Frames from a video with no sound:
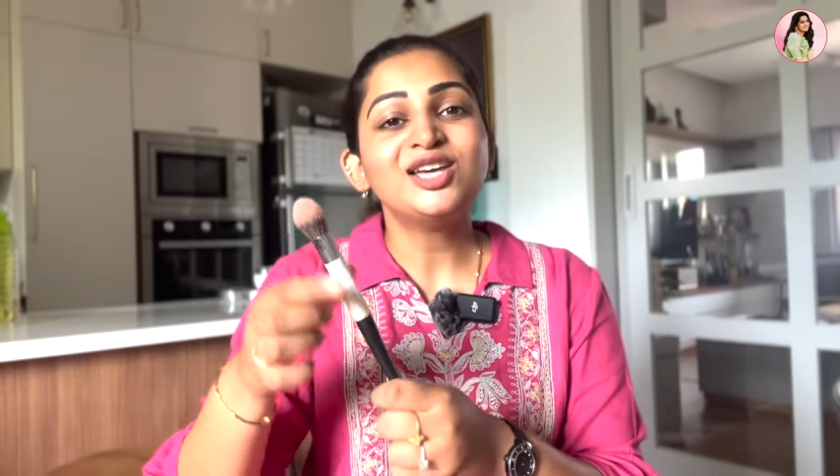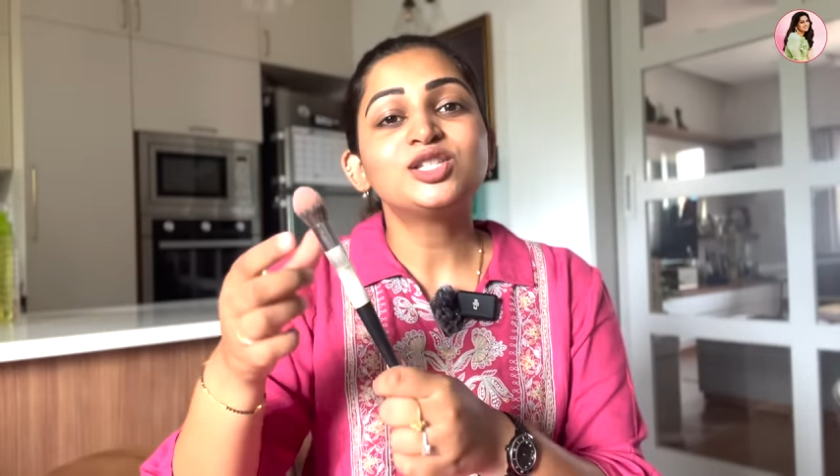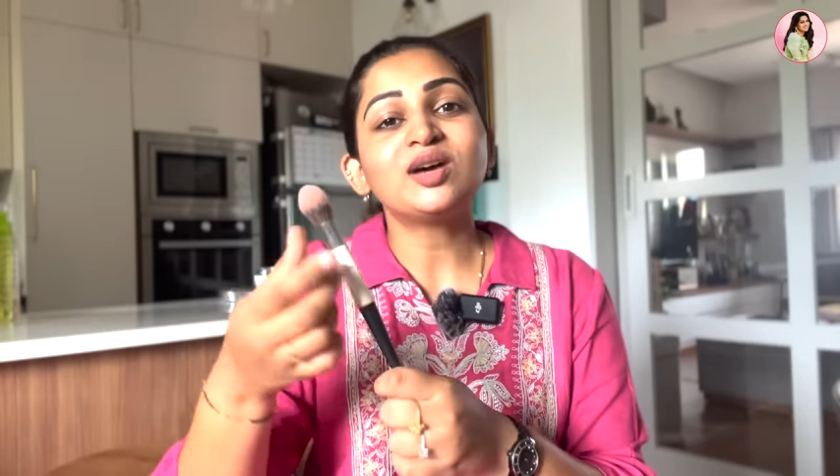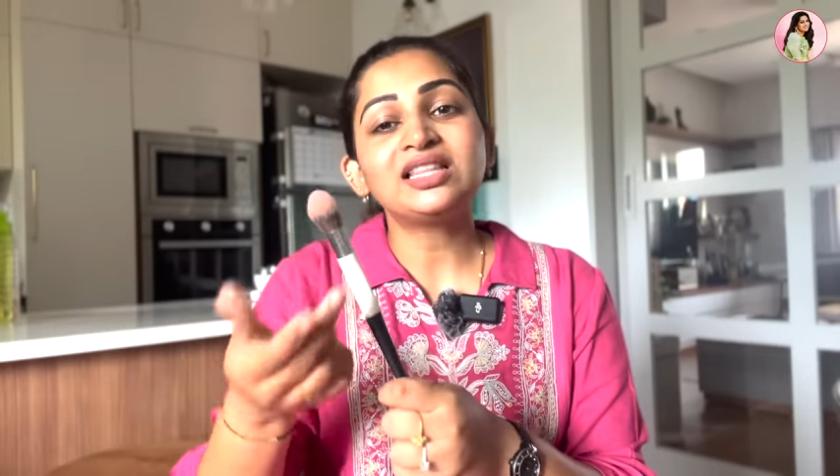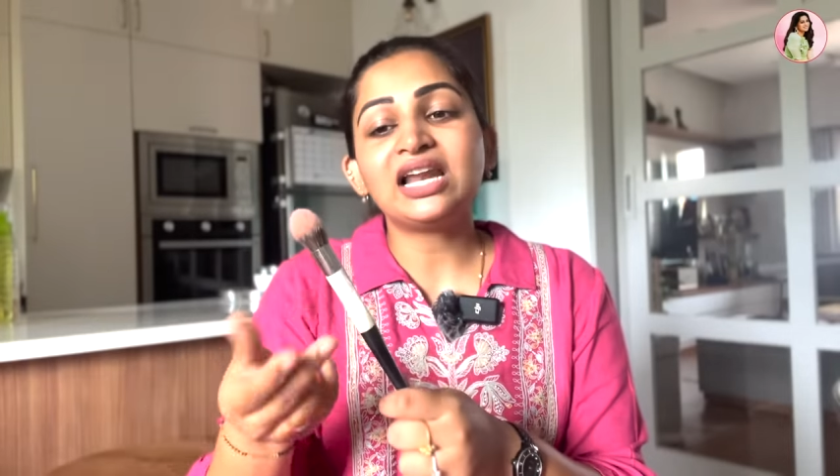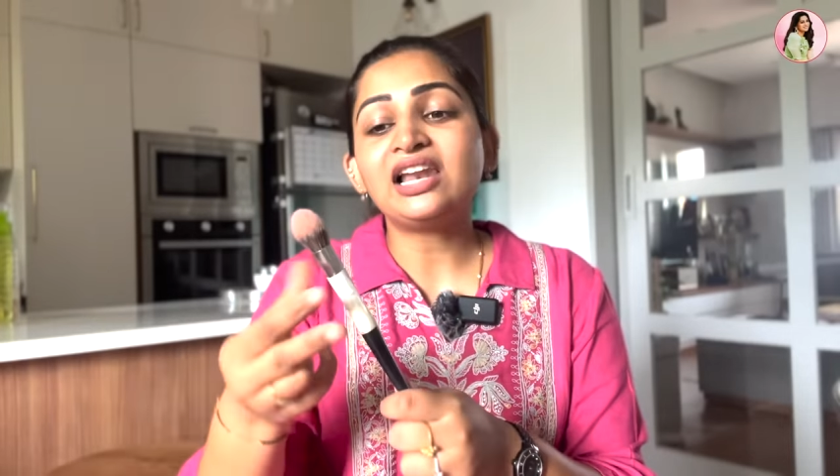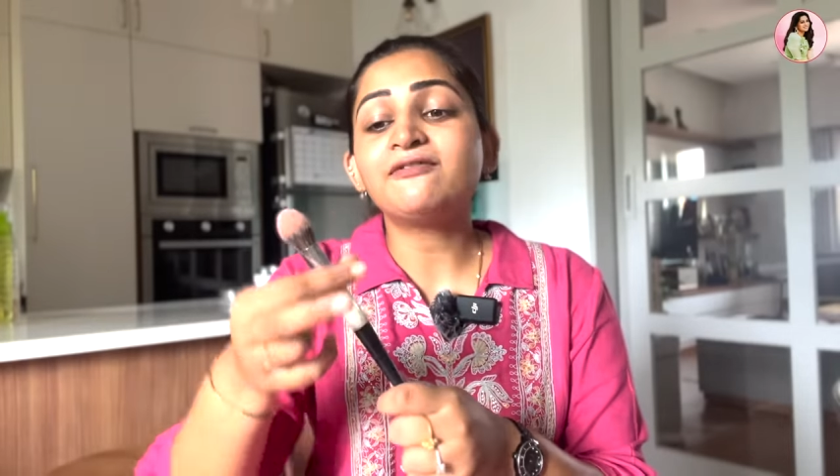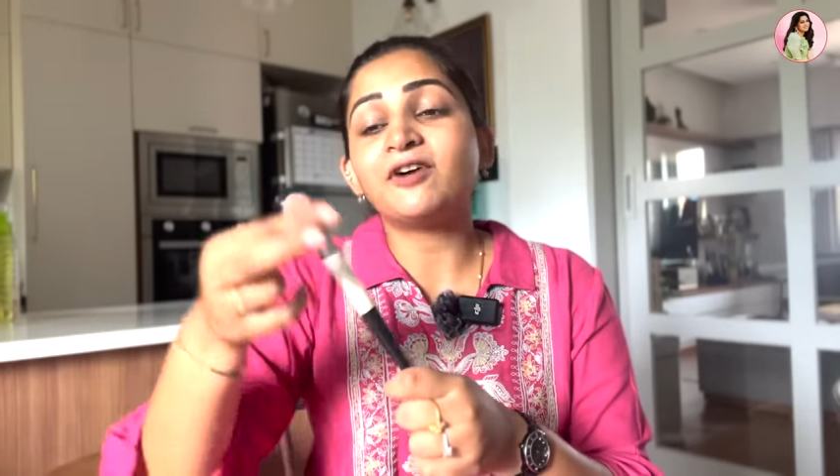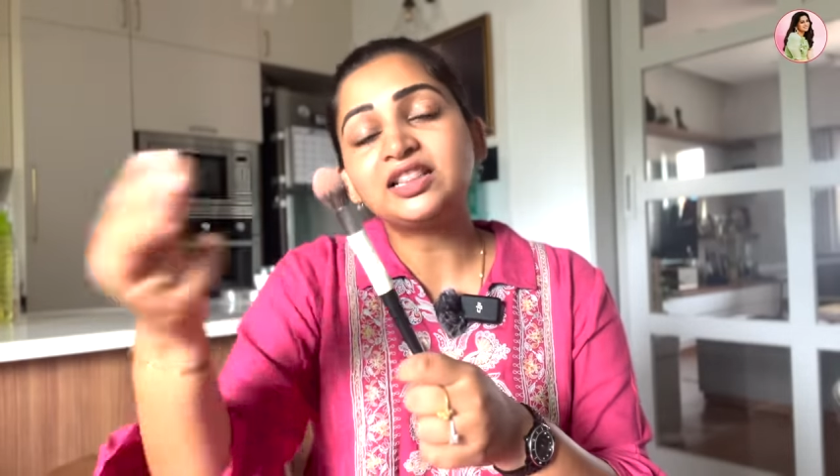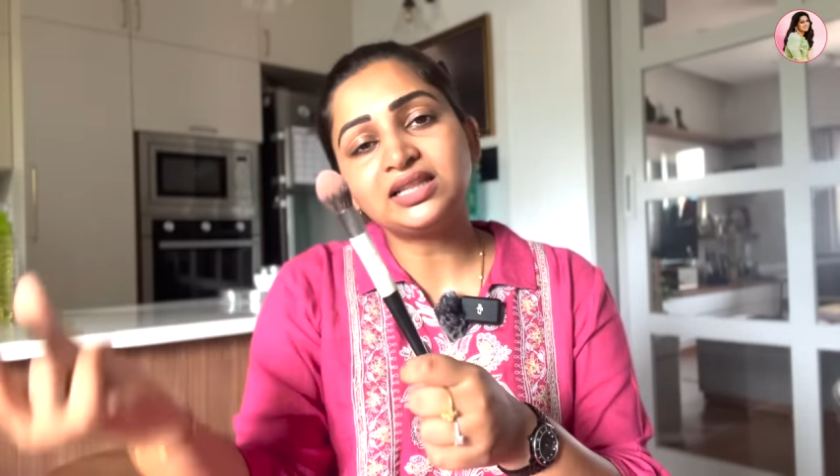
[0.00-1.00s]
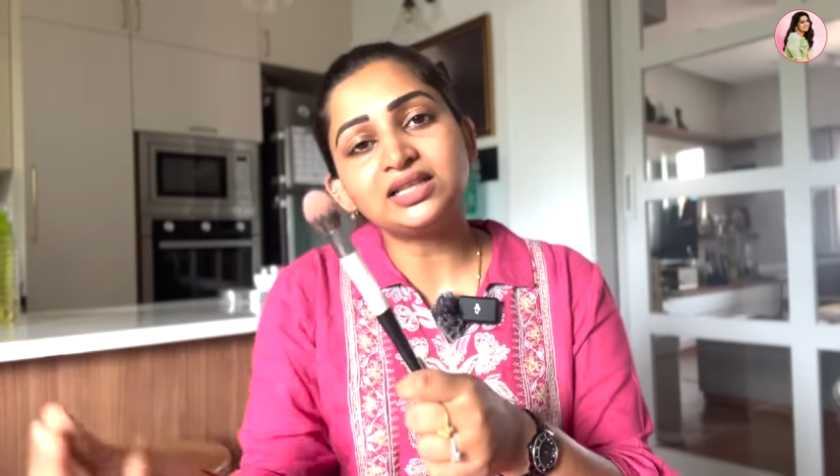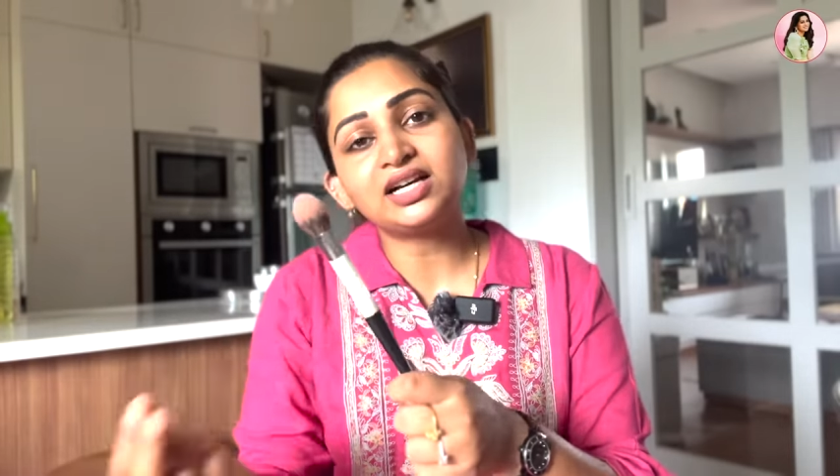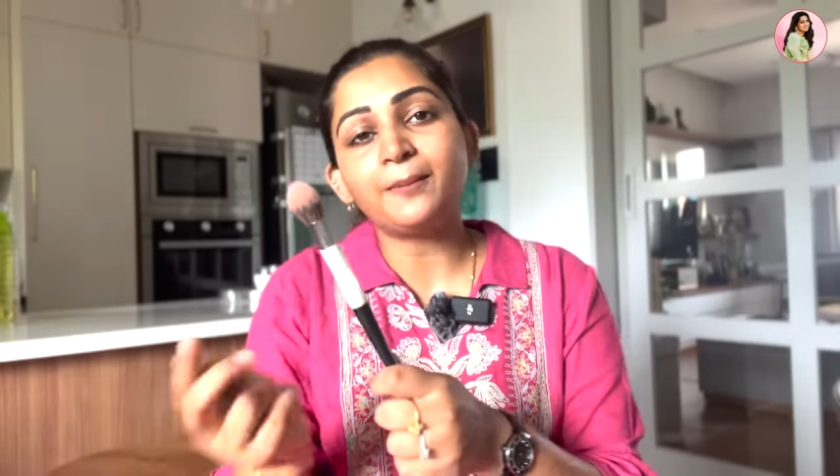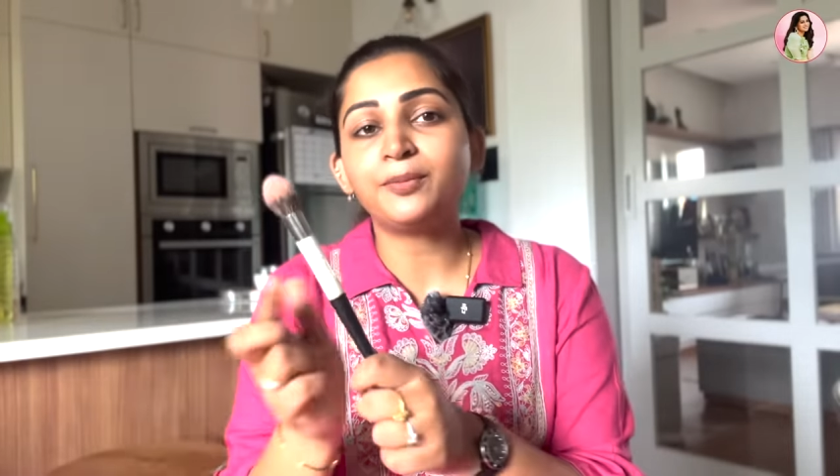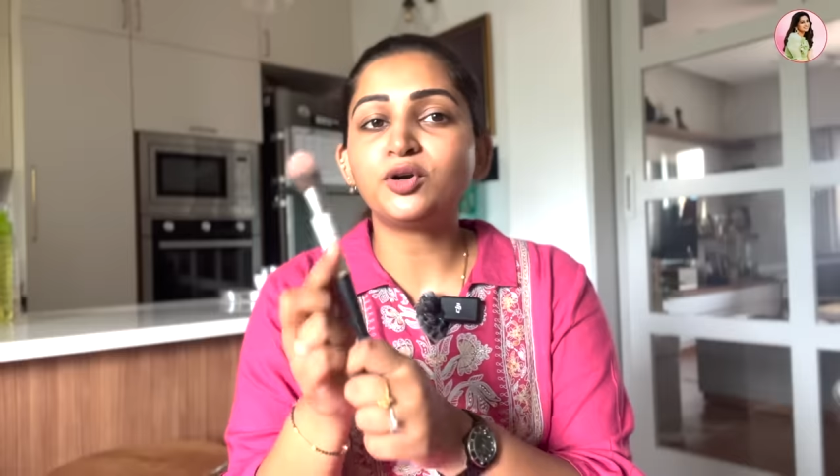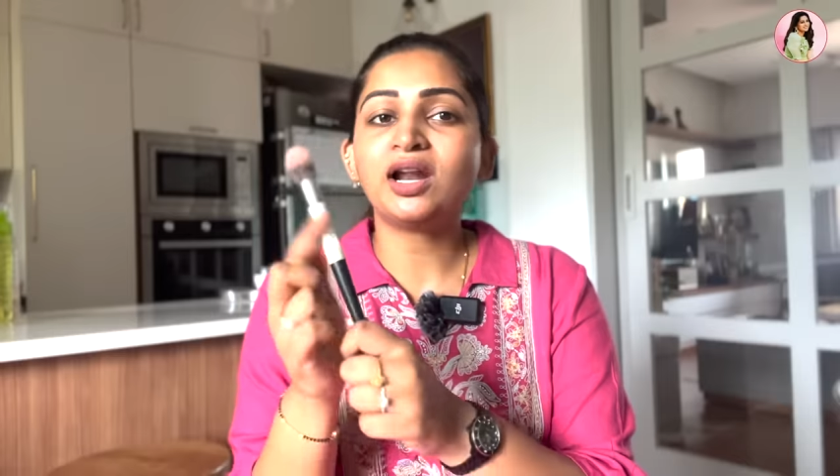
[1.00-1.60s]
ஸோ அதனால் வந்ததுக்கப்புறம்